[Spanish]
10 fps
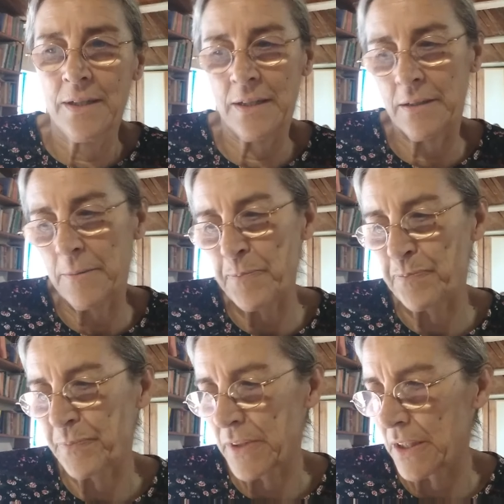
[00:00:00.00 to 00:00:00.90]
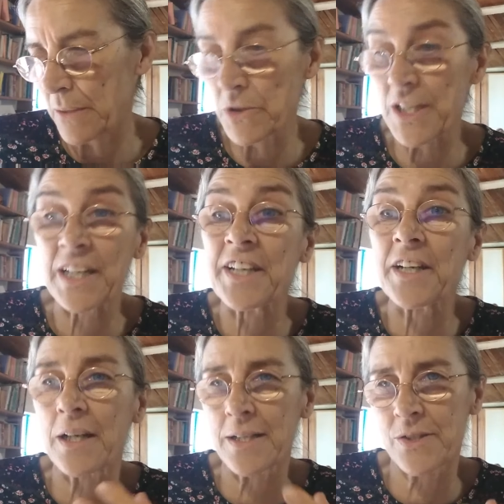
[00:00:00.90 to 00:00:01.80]
em, digamos, el
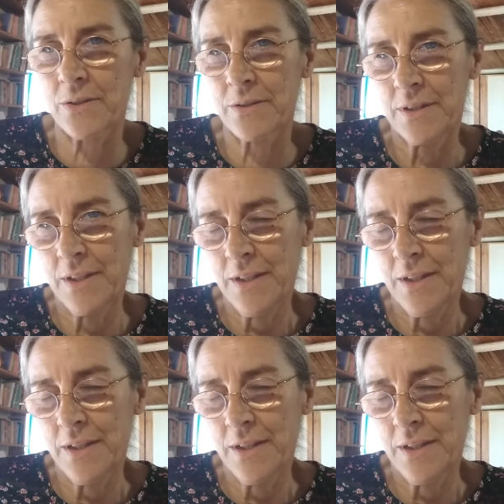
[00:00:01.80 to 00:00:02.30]
ingreso